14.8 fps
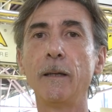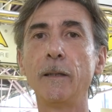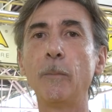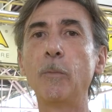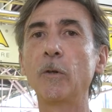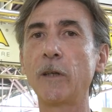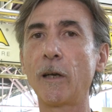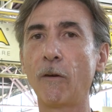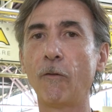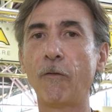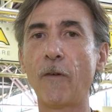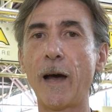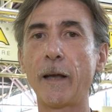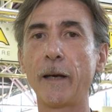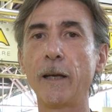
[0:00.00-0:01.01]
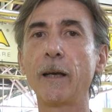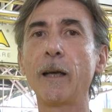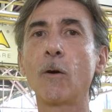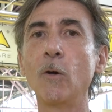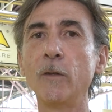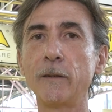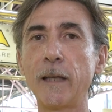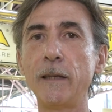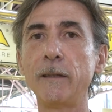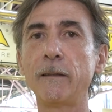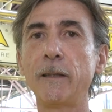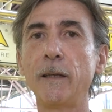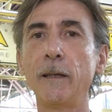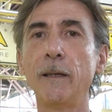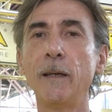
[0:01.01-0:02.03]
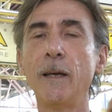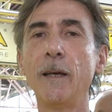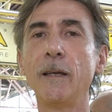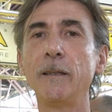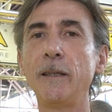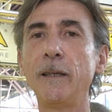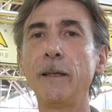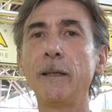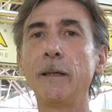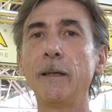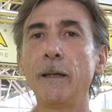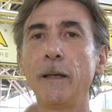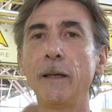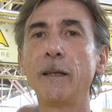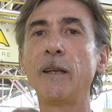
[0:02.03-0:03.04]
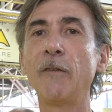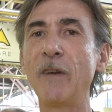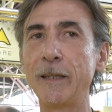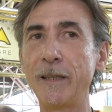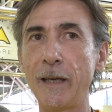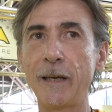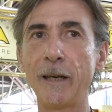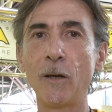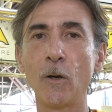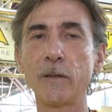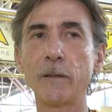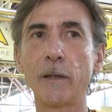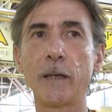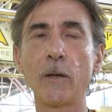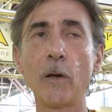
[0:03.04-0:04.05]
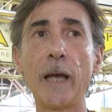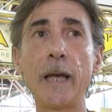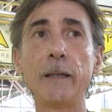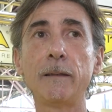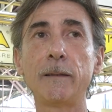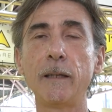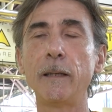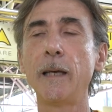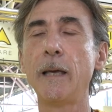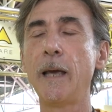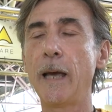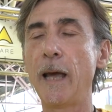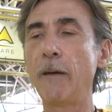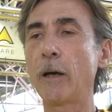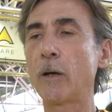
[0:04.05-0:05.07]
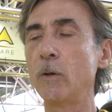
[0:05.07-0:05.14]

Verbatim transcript: di poterlo fare, contenti di eh, rivedere i nostri clienti e